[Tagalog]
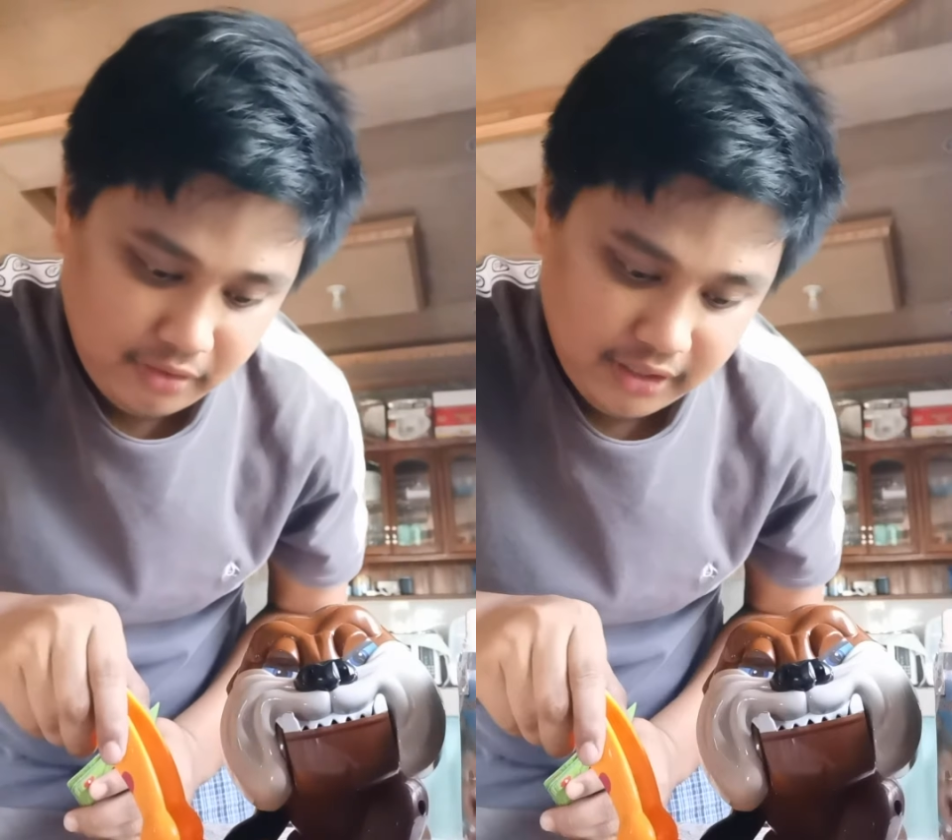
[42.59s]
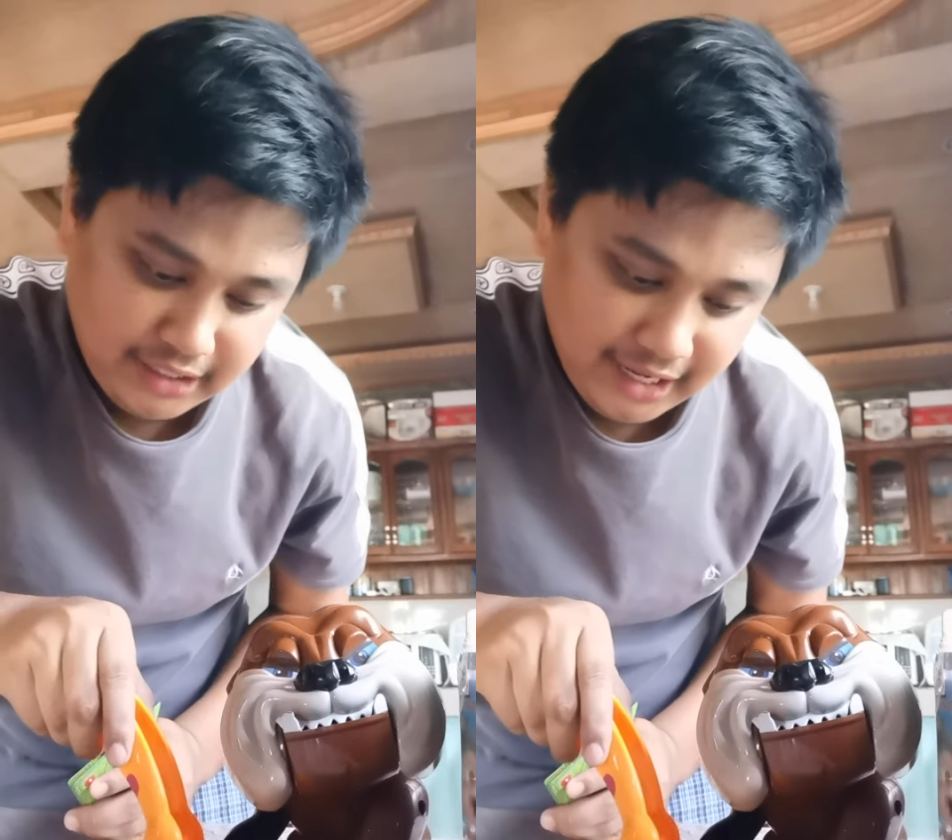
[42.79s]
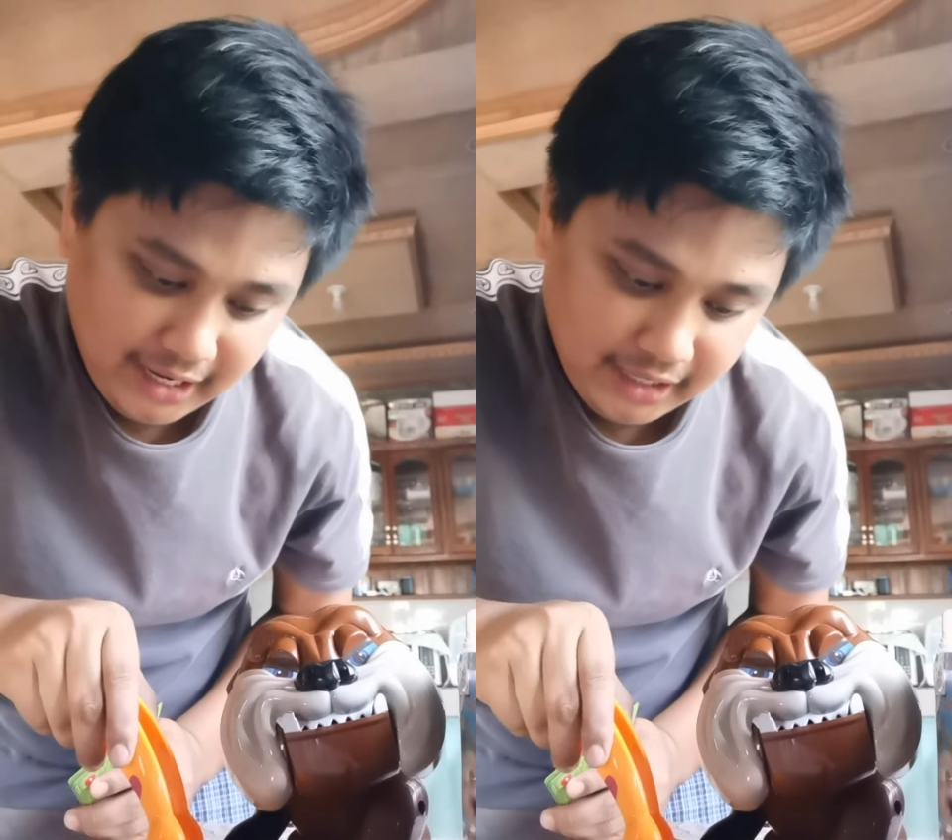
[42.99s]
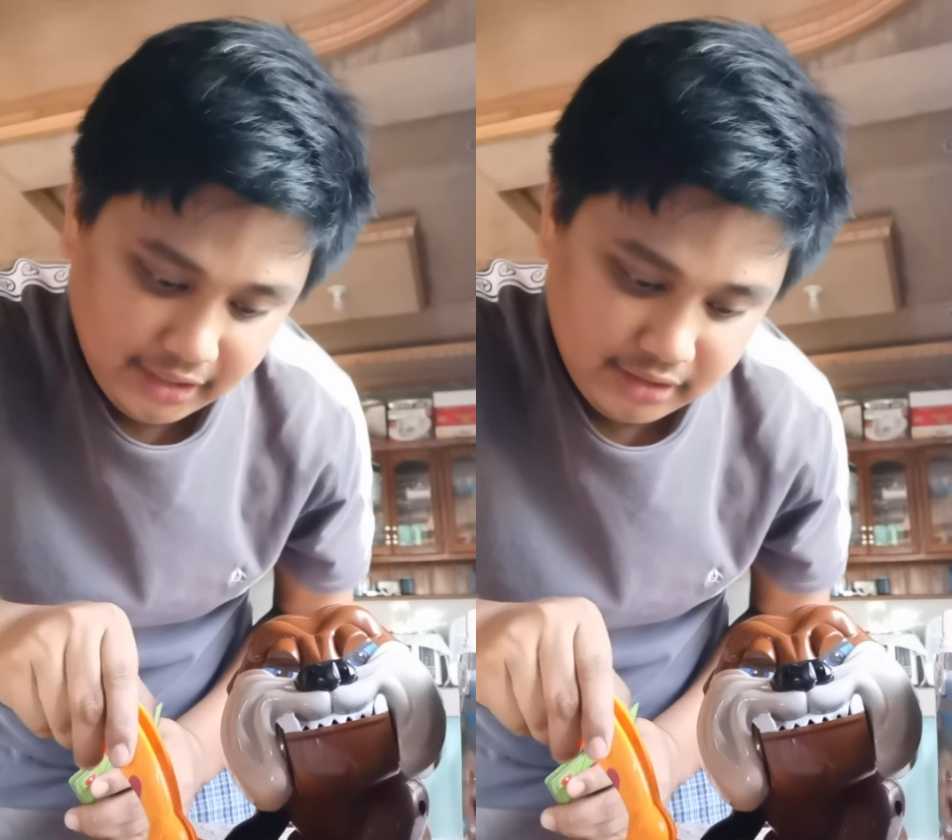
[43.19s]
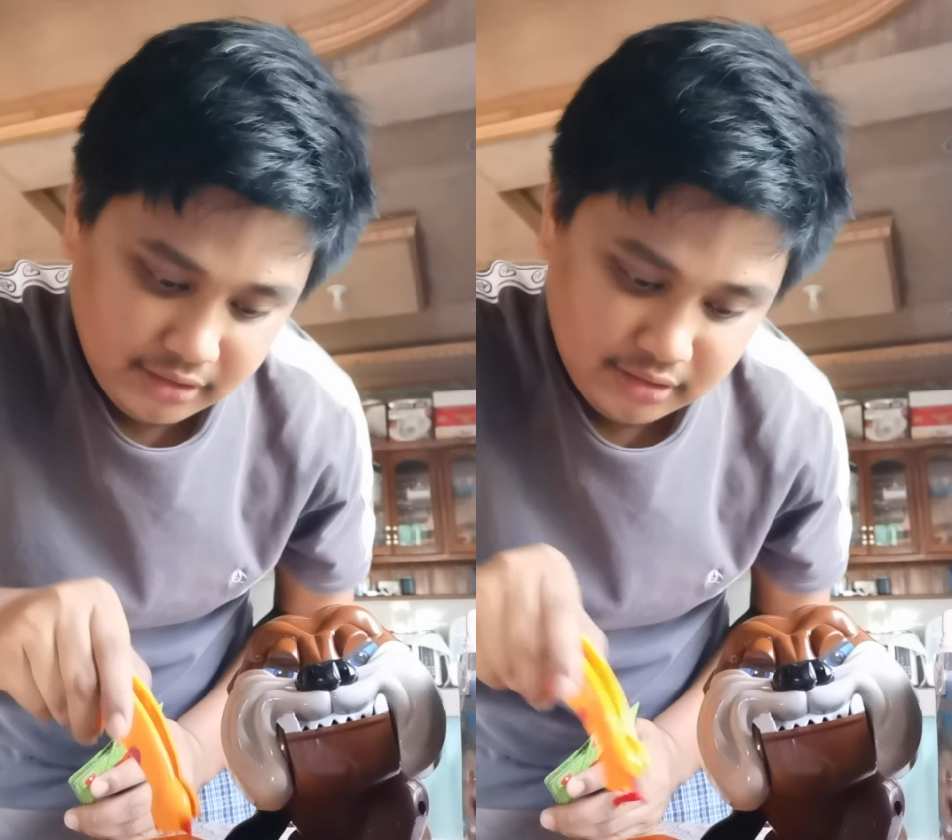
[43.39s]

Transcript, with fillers: Ganyan.